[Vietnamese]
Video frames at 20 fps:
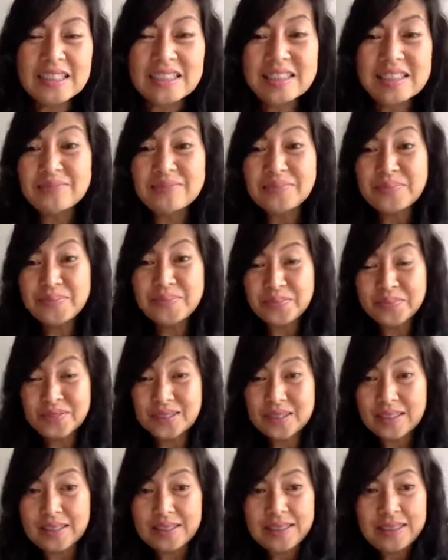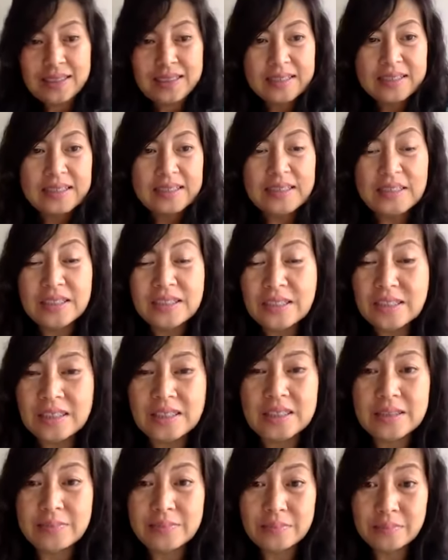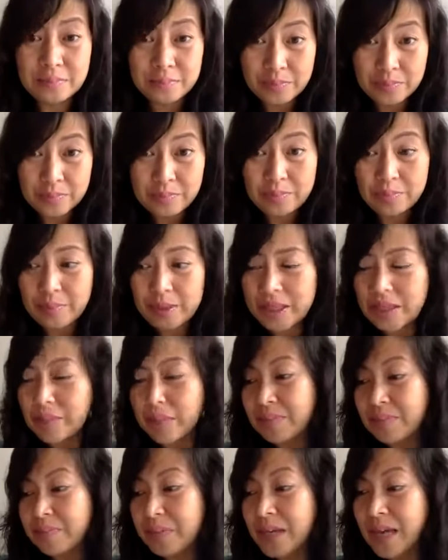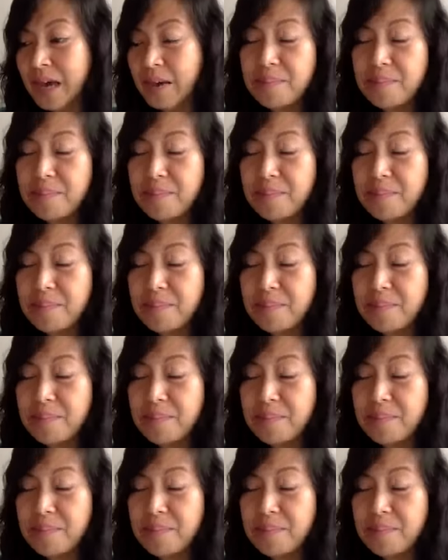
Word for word: thì thì uh, bây giờ mình mới